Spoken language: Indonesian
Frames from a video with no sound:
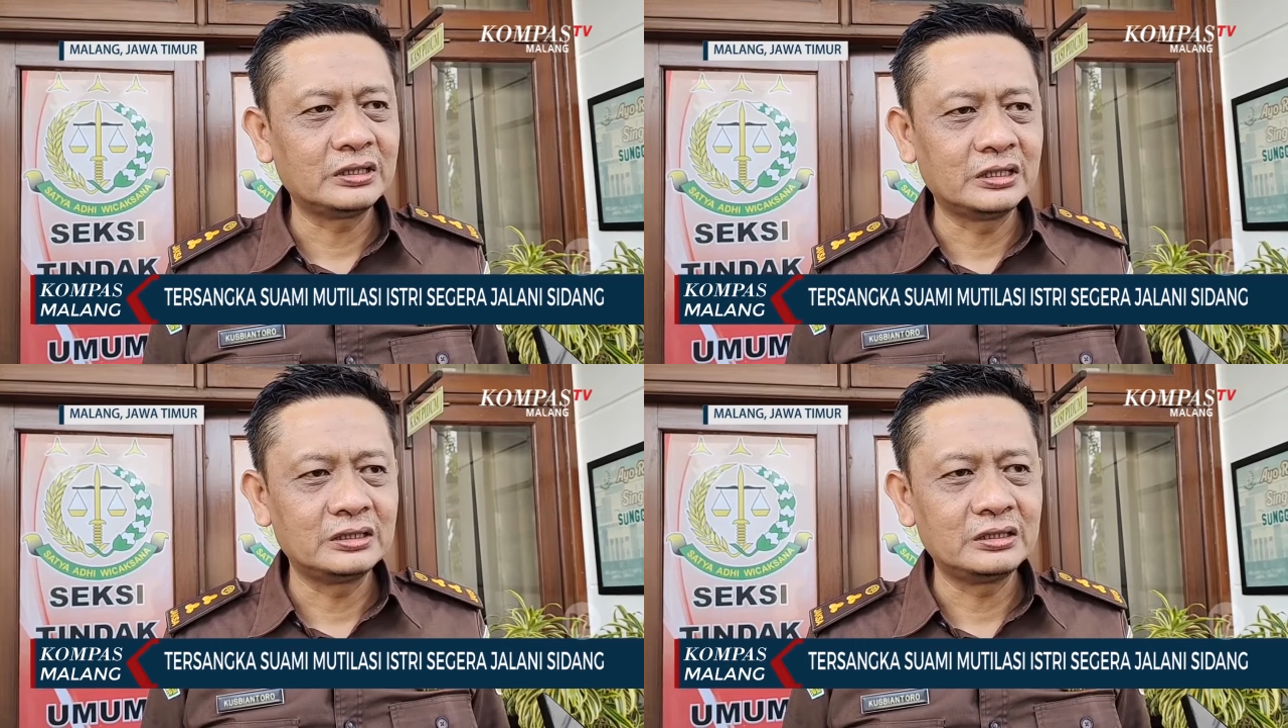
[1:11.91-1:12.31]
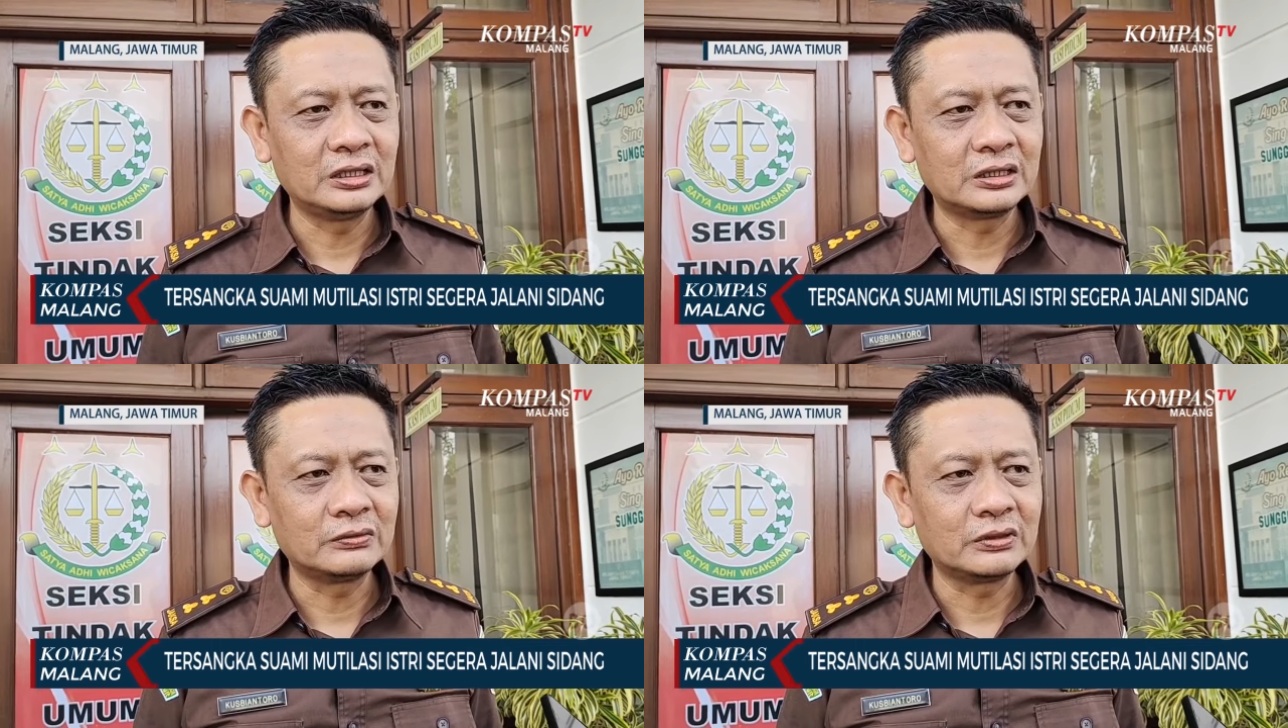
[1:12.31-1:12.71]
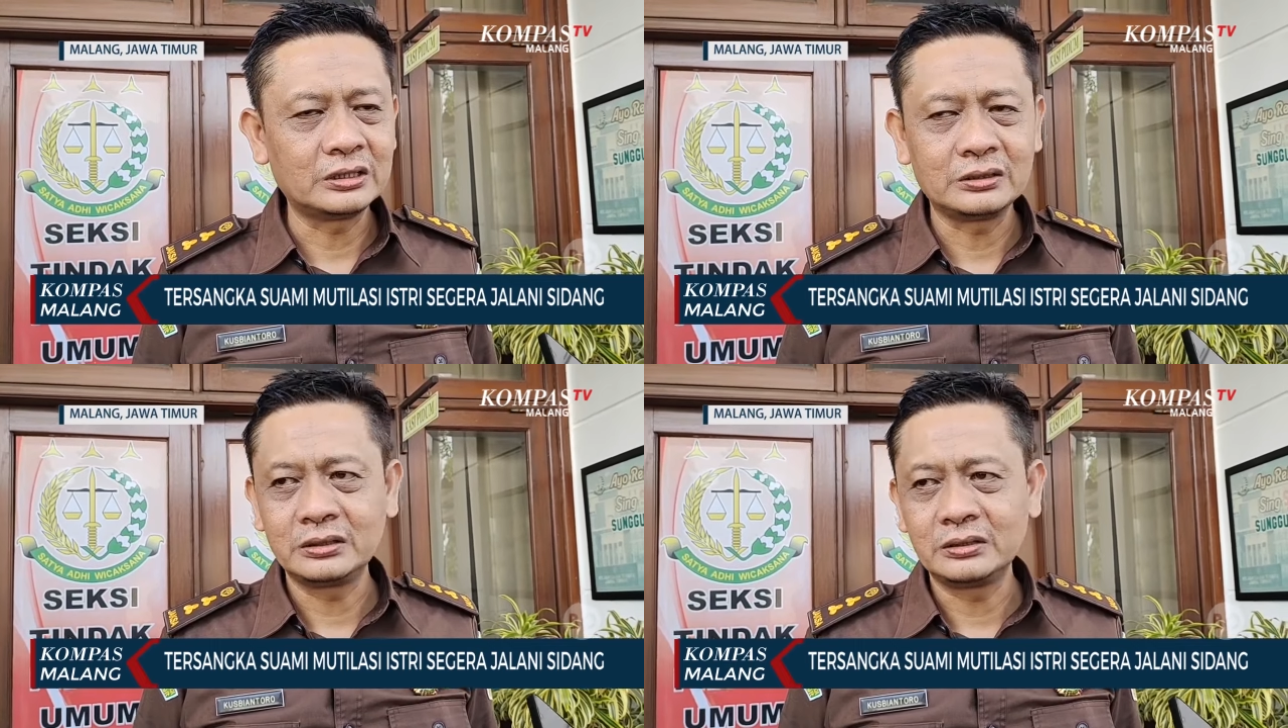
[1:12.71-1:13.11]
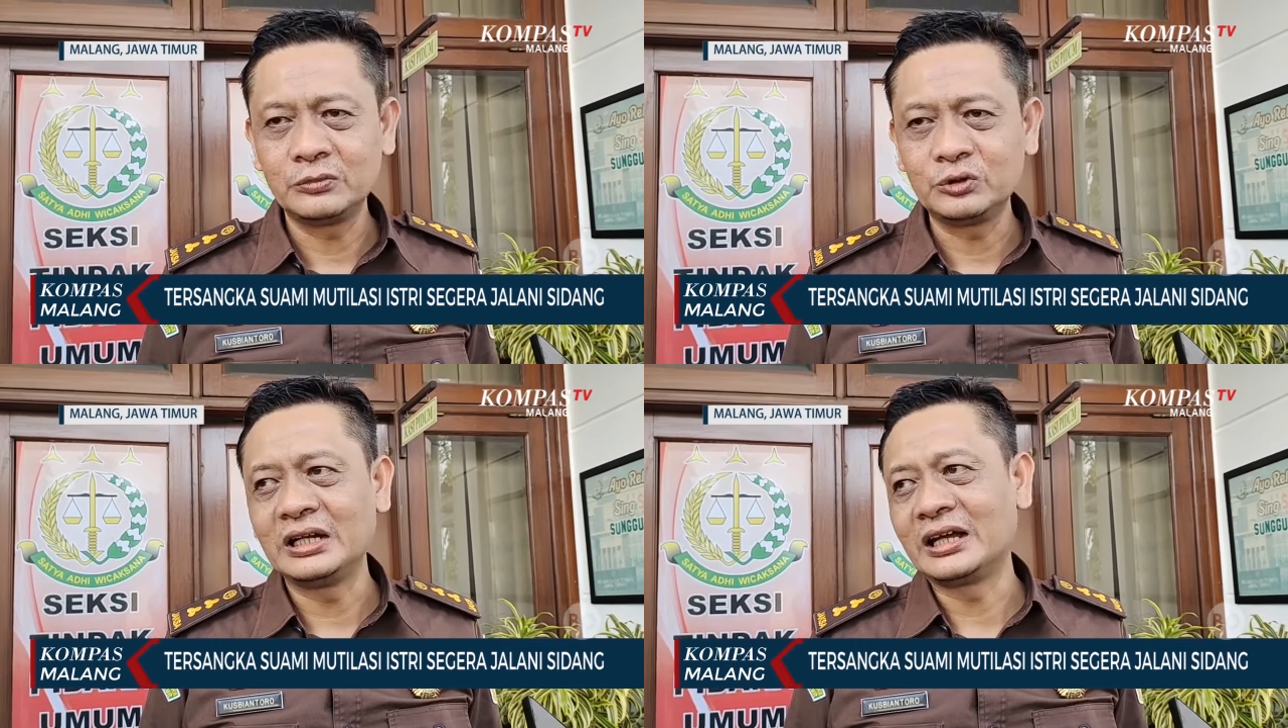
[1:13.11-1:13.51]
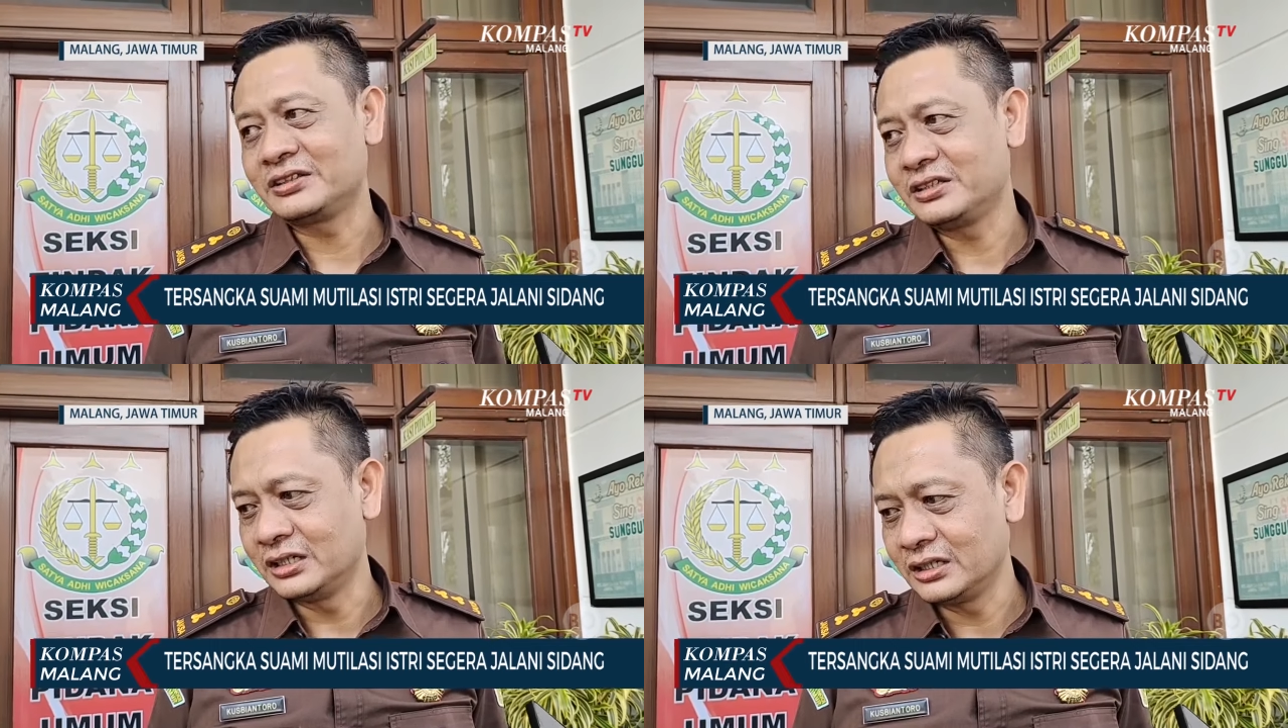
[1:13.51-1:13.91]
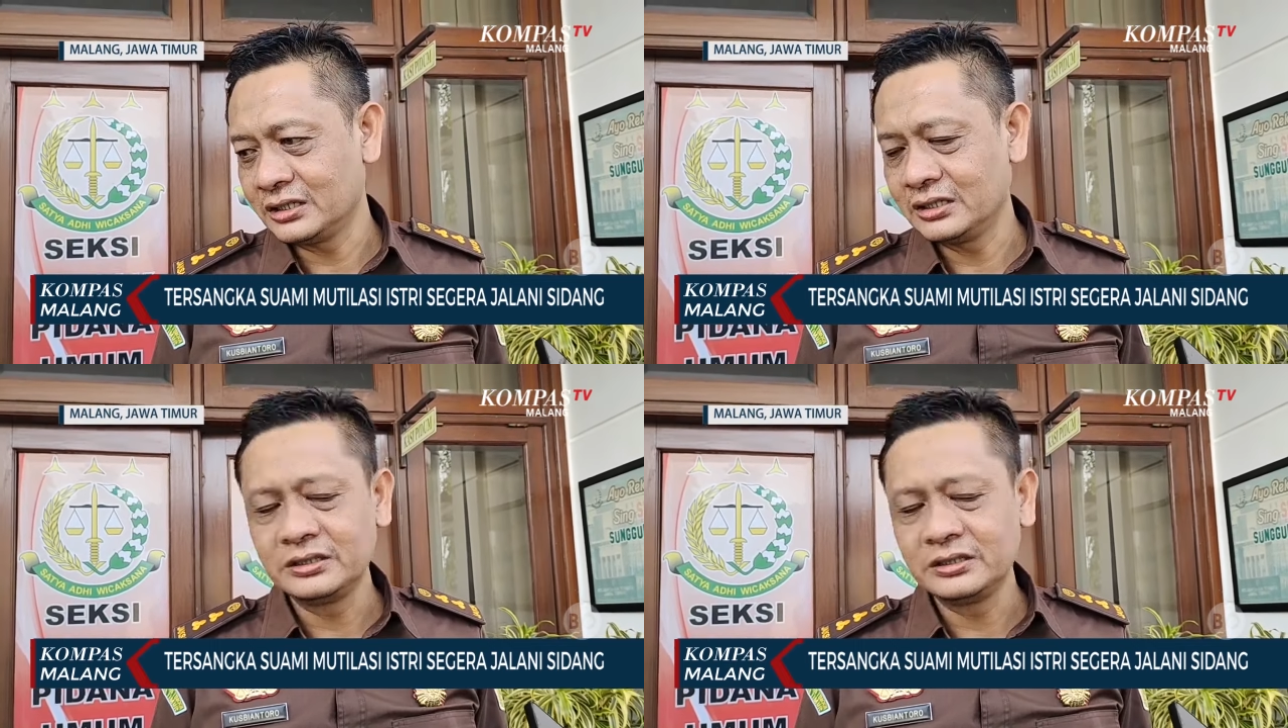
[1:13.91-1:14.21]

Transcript: dan dilakukan mutilasi.